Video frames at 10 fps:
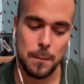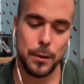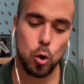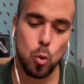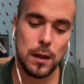
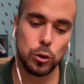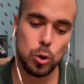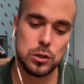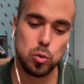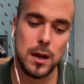Pero
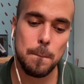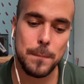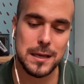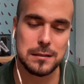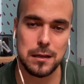cuando es una
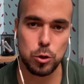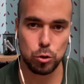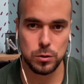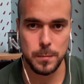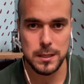empresa de
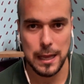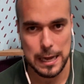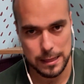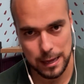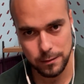
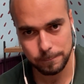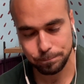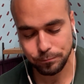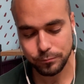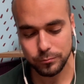hospitalidad,
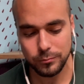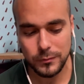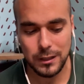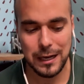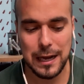
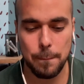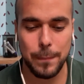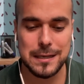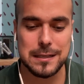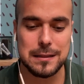la
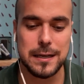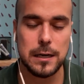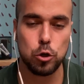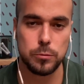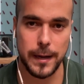empresa tiene
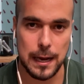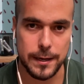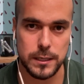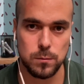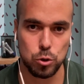los
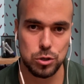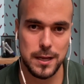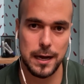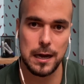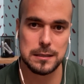mecanismos,
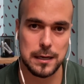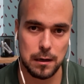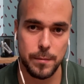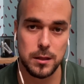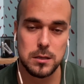tiene las
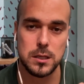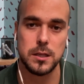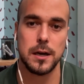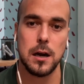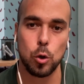herramientas y
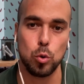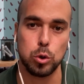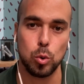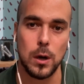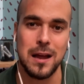tiene la
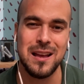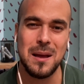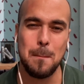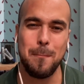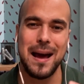
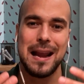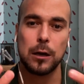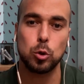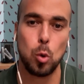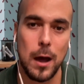cultura para
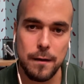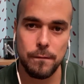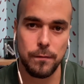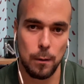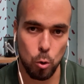actuar en
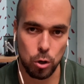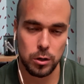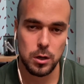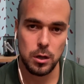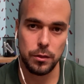
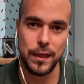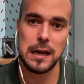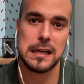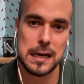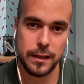favor
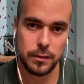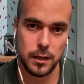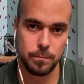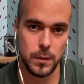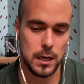del
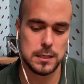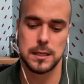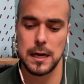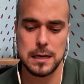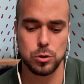cliente. En
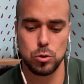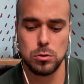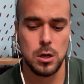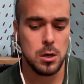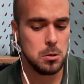este
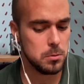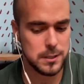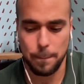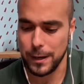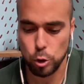caso,
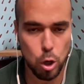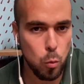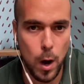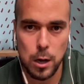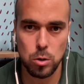se perdió el
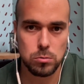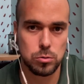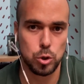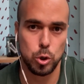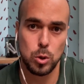vuelo,
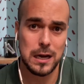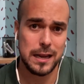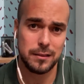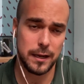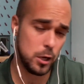soy un
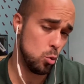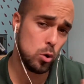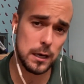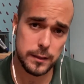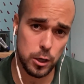cliente que
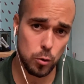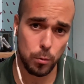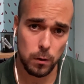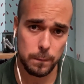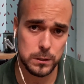nunca ha tenido
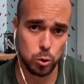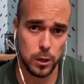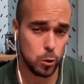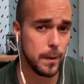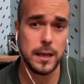problemas con
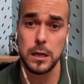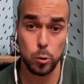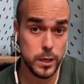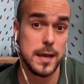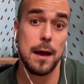
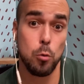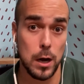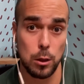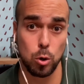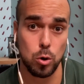Aeroméxico y ya he
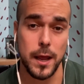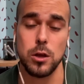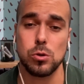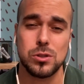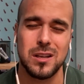volado con
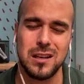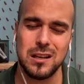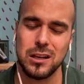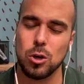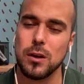ellos
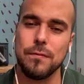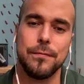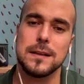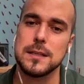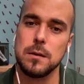Creo que
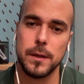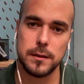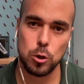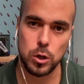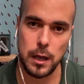
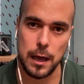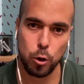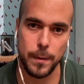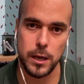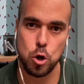fácilmente lo que
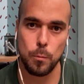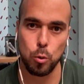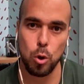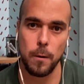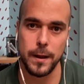Aeroméxico
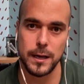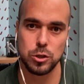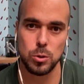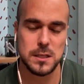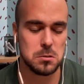pudo haber
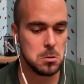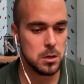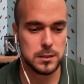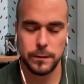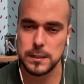hecho es,
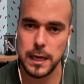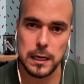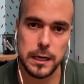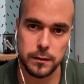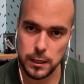¿sabes qué
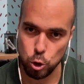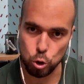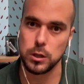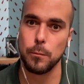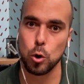cliente? No
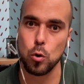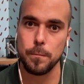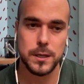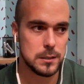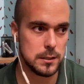te
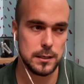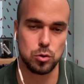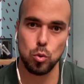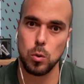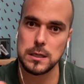preocupes, te
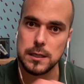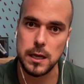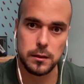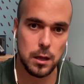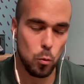subo al
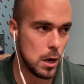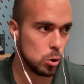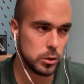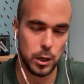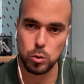siguiente
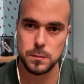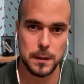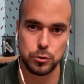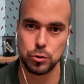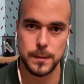vuelo, tengo
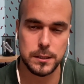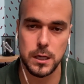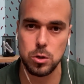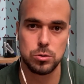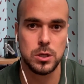espacios
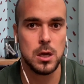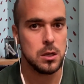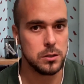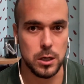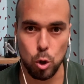vacíos,
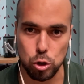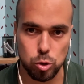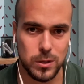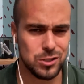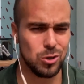sin
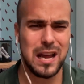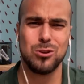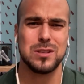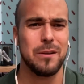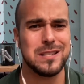costo adicional,
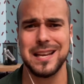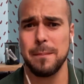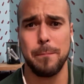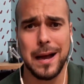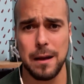o sabes qué,
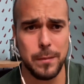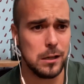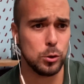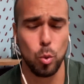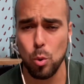págame
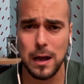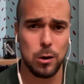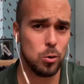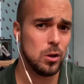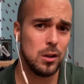el TUA
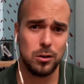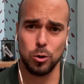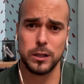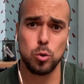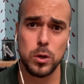o lo
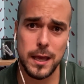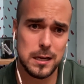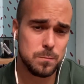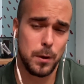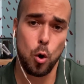que tú
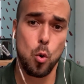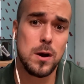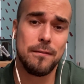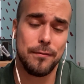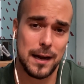quieras, pero
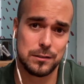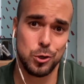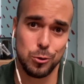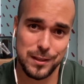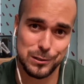una
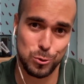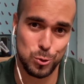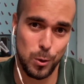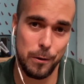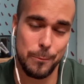fracción de esos
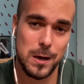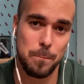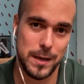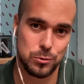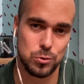9 mil
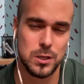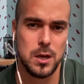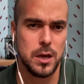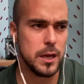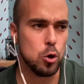pesos
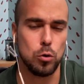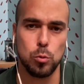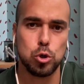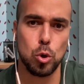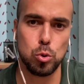y con
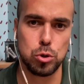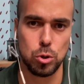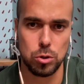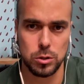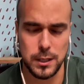mucho
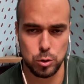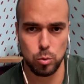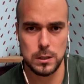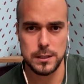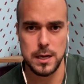gusto te
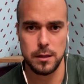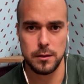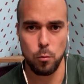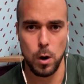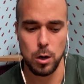subo al
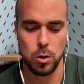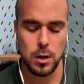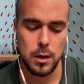siguiente vuelo.